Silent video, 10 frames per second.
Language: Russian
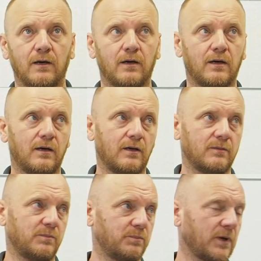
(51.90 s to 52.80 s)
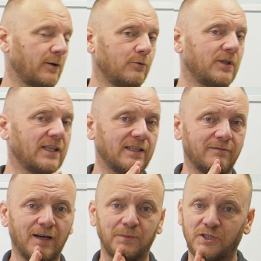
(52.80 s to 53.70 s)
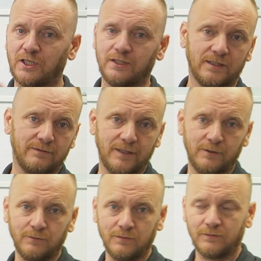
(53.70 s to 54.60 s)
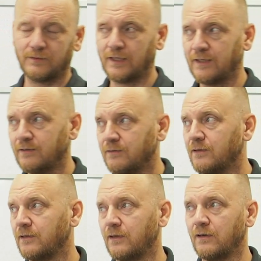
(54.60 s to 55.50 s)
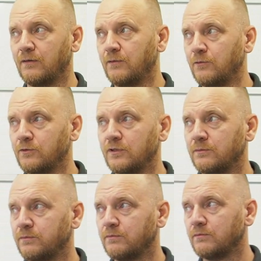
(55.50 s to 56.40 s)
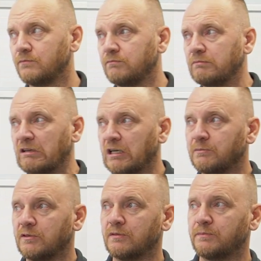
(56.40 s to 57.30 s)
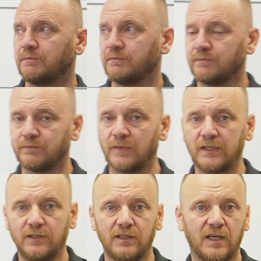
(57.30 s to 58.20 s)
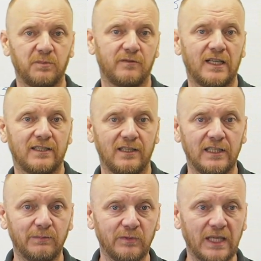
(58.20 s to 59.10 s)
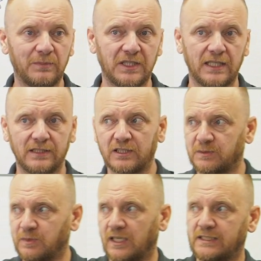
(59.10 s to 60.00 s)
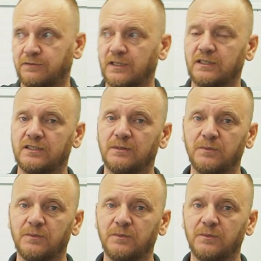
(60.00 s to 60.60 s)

А, про людей я вообще не говорю, да, а, люди как бы они обыватели, им не обязательно разбираться в каких-то